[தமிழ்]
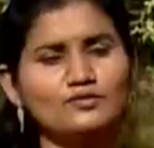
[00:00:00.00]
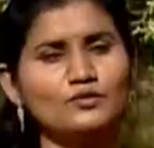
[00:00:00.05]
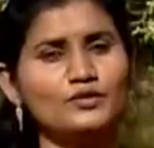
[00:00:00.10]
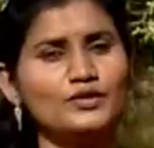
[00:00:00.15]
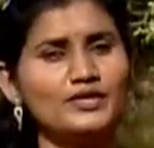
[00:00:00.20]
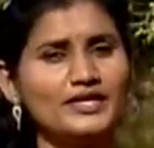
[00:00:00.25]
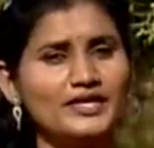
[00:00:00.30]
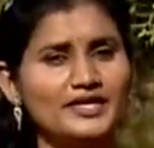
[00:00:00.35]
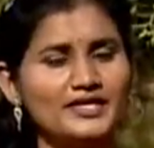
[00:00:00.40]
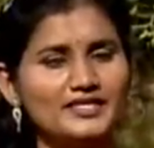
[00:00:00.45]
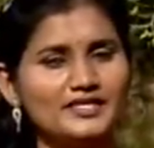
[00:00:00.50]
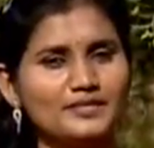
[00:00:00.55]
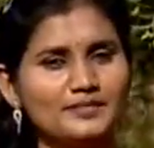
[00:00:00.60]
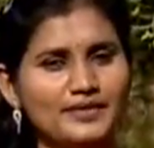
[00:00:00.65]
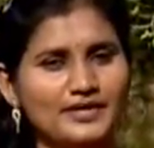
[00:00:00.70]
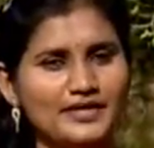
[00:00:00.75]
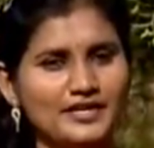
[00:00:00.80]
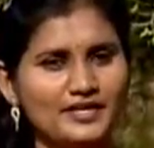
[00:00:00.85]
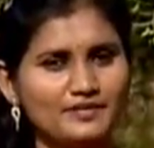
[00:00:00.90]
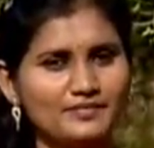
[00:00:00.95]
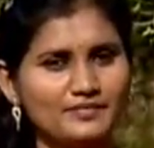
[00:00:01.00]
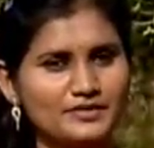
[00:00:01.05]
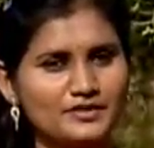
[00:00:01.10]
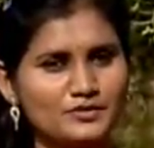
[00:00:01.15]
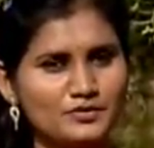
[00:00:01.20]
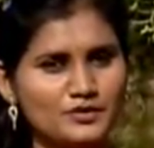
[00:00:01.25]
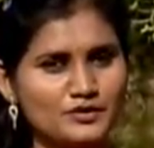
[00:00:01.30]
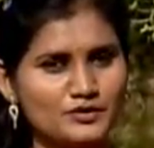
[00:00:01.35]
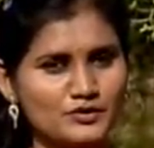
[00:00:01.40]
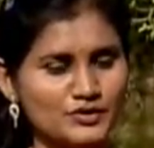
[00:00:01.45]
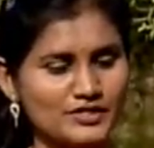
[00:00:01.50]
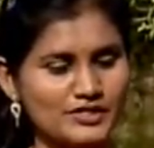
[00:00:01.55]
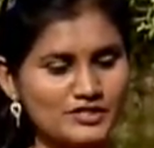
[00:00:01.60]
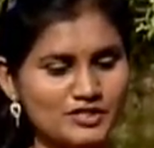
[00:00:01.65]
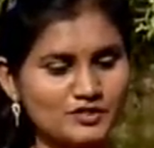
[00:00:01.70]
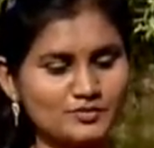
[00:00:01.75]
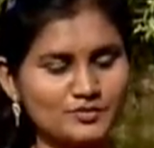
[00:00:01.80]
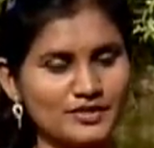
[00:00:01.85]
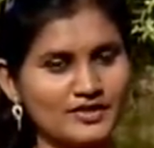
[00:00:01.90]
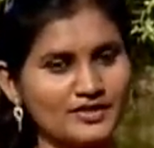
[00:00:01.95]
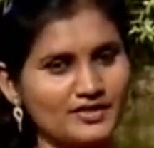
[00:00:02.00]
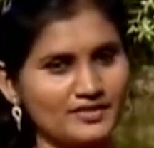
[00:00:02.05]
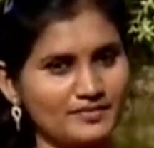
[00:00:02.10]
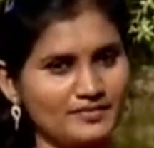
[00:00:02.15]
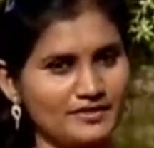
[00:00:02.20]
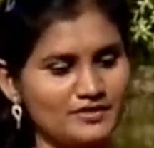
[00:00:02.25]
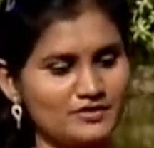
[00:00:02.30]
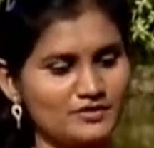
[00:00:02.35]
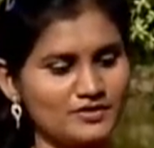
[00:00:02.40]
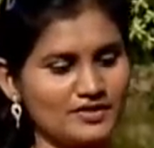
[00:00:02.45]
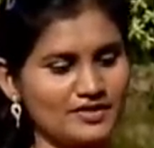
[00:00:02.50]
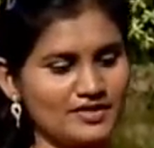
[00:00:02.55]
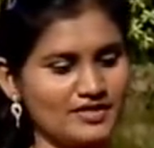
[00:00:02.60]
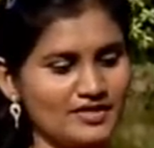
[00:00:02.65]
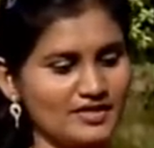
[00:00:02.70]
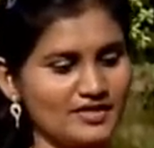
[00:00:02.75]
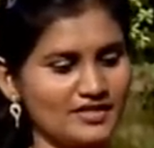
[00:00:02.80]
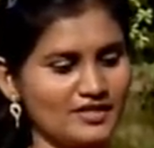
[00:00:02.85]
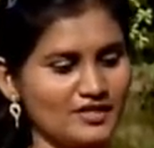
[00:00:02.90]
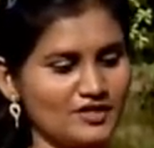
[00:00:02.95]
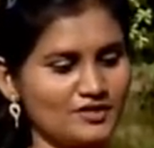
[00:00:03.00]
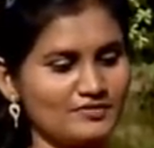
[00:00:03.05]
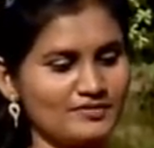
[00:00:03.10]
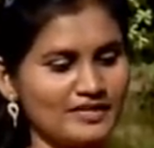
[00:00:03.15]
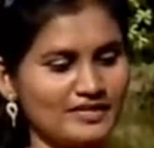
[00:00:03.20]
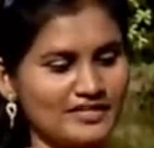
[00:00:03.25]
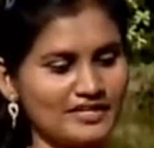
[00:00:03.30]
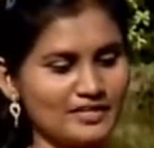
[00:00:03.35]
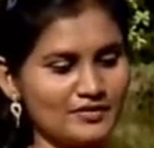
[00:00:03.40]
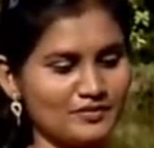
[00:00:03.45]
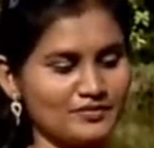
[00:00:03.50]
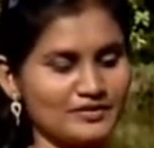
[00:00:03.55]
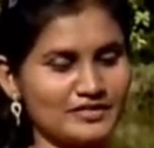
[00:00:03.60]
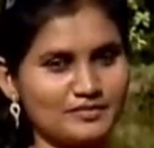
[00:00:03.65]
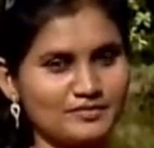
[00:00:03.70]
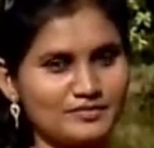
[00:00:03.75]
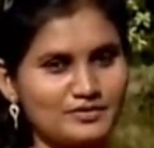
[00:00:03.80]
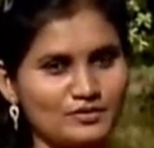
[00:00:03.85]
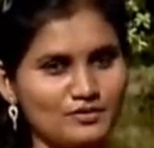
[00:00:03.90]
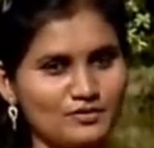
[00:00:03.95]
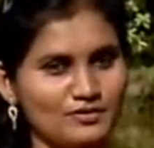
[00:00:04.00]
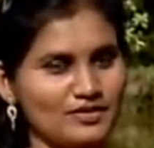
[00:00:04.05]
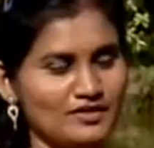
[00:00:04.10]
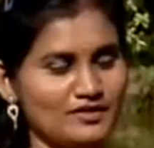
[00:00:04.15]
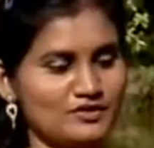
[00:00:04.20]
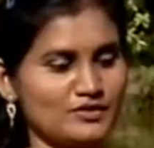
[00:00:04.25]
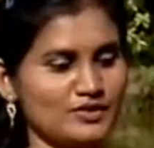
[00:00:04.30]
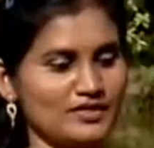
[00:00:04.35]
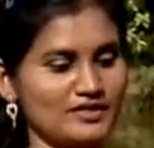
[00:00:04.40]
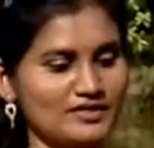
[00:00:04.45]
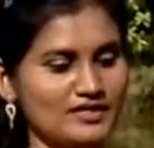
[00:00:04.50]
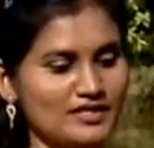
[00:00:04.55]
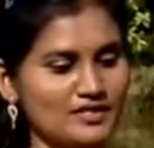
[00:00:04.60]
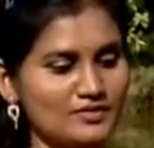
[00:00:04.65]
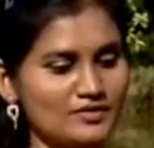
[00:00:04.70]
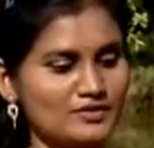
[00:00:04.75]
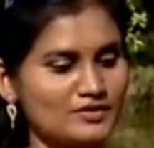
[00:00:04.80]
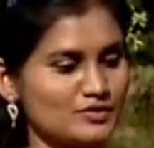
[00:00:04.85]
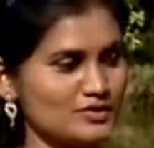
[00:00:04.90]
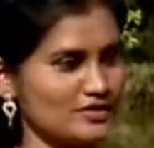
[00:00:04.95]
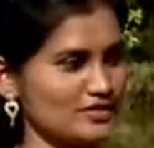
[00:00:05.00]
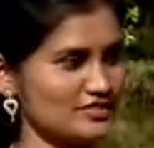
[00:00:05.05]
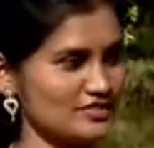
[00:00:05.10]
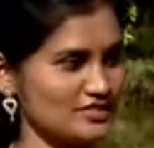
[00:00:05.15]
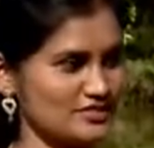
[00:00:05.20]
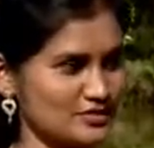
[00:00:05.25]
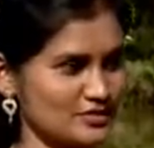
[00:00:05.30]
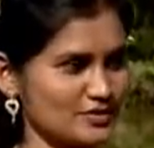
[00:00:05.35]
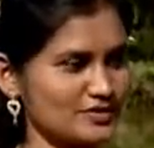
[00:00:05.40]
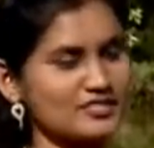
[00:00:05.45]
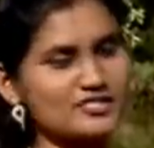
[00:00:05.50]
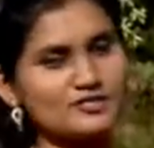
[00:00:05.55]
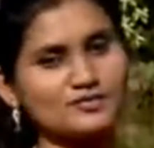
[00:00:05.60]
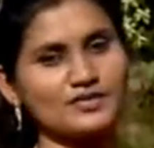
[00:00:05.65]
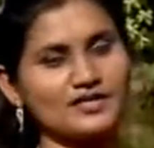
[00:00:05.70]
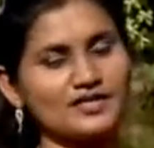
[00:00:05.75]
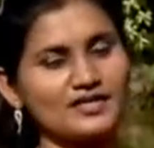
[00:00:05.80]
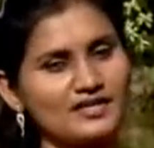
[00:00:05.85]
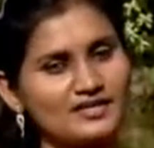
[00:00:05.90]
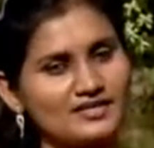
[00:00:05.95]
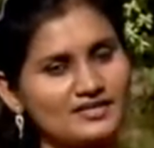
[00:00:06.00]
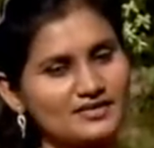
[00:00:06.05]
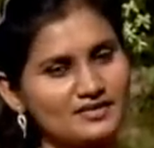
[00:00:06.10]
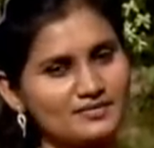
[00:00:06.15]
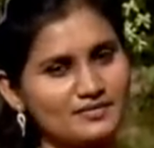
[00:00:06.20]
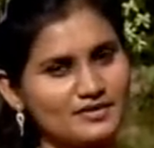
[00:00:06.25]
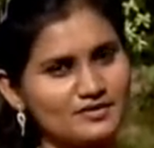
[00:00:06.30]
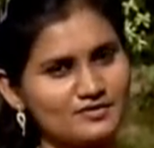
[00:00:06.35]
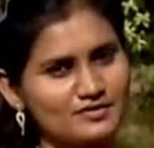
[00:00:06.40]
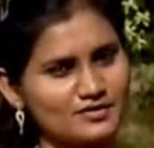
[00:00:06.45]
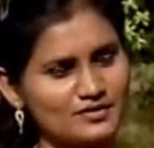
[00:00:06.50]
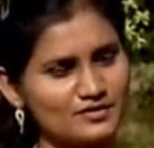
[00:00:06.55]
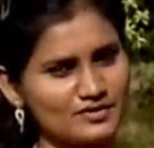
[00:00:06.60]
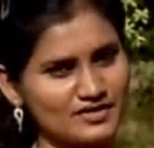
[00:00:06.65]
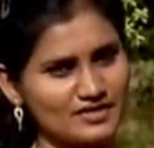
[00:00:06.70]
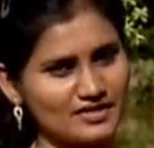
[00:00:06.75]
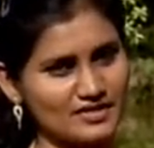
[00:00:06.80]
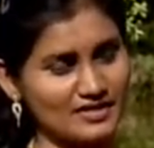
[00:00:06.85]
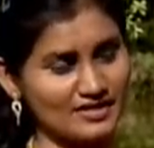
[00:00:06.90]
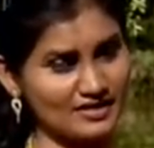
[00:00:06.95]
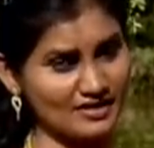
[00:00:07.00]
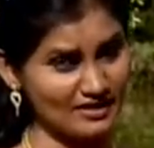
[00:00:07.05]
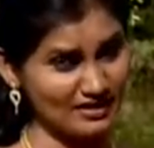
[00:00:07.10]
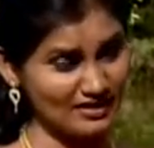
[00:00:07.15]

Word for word: ஒருங்கிணைந்த பண்ணையம் வந்து ஒரு சுழற்சி முறை அப்படின்னு சொல்லியிருக்கீங்க அதாவது வாழ்க்கை ஒரு வட்டம்னு சொல்லுவாங்க ஸோ அந்த அளவுக்கு சுழற்சி சுழற்சி முறையில் இருக்கு அப்படின்னு கூட சொல்லியிருக்கீங்க